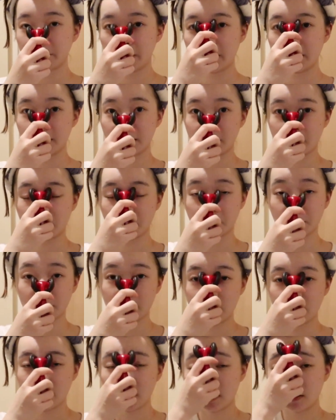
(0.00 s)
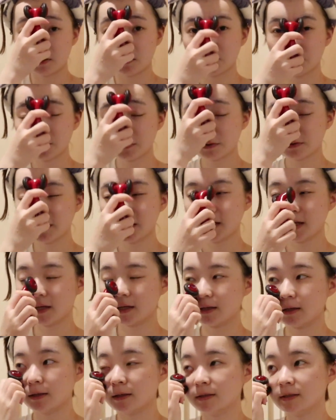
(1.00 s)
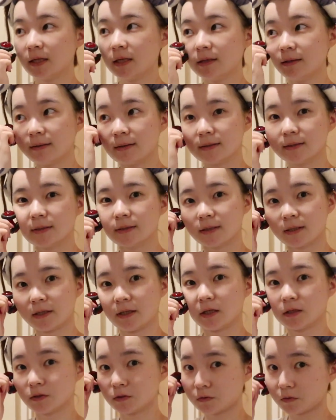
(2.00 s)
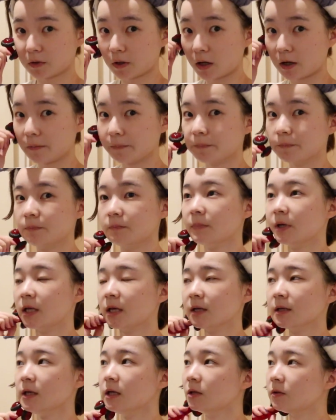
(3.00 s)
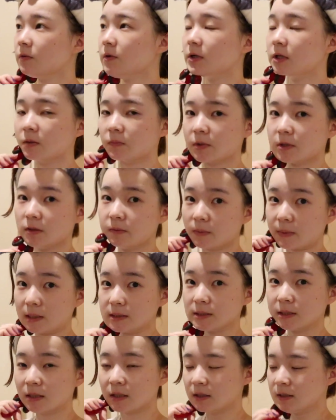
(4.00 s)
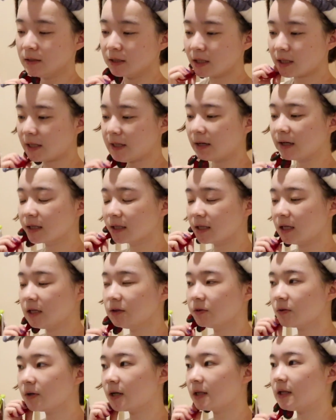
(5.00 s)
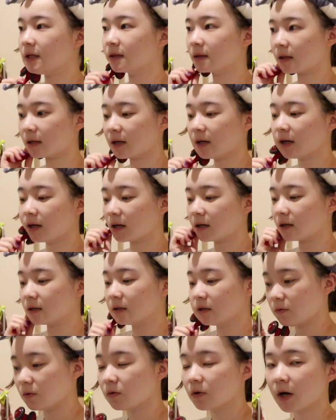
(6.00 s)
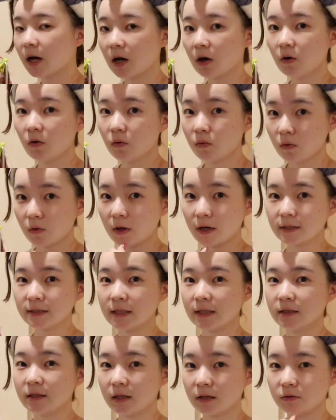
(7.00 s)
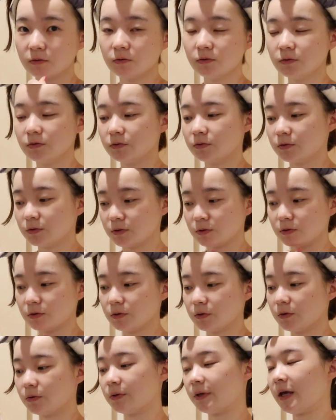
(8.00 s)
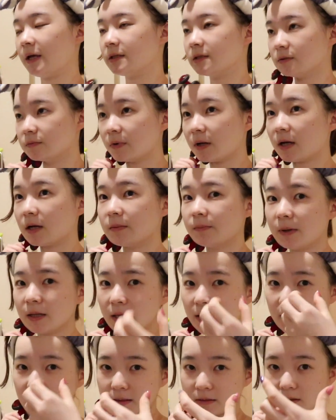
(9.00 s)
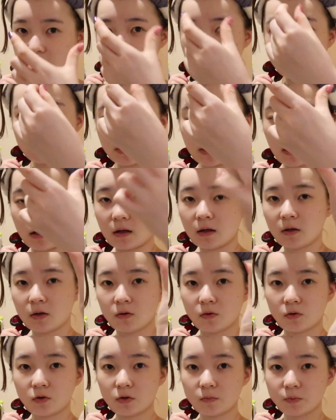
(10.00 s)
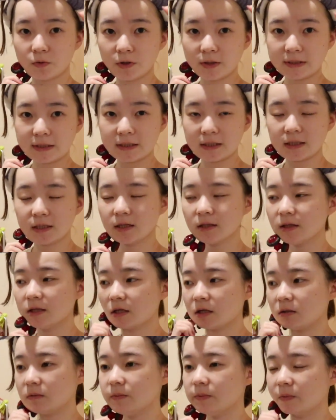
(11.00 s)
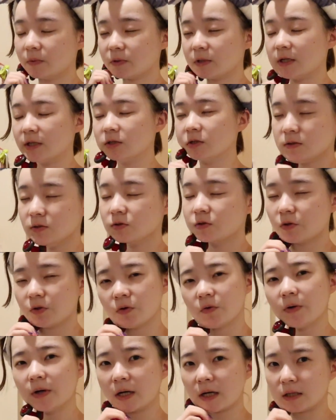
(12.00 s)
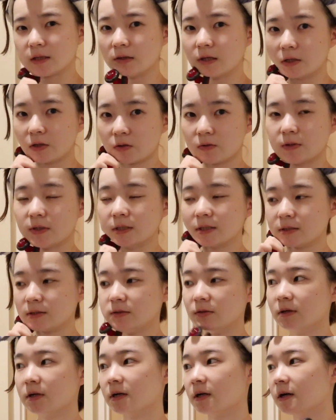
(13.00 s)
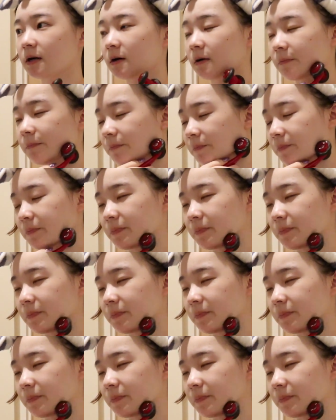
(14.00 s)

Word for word: い便利かもロフトで1000円しないやつとか、まあ、100均とかでもありますただ100均とかだったらこう顔を挟んでぐるぐるするようなやつはバネっていうかこの V 字になってる部分がちょっと弱かったりとかするから